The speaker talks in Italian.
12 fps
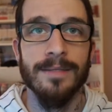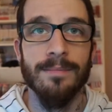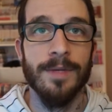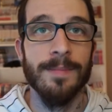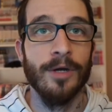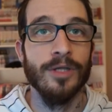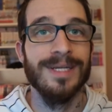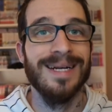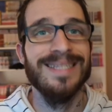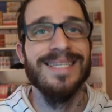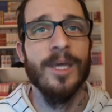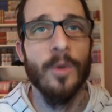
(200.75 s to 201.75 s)
prima cosa
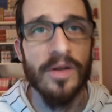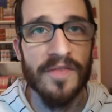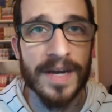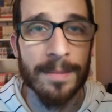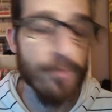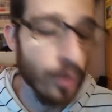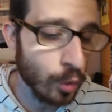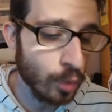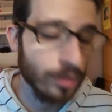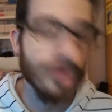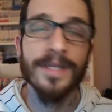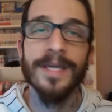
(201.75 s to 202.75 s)
ragazzi che vuole fare
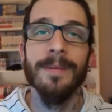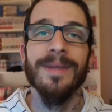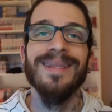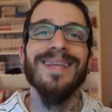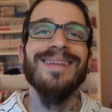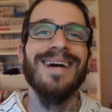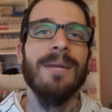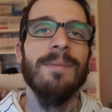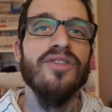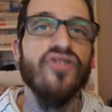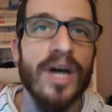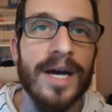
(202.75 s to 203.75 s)
Boruto, chiaramente andare a
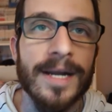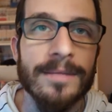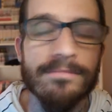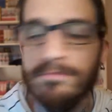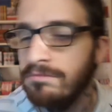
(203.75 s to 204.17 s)
mangiare,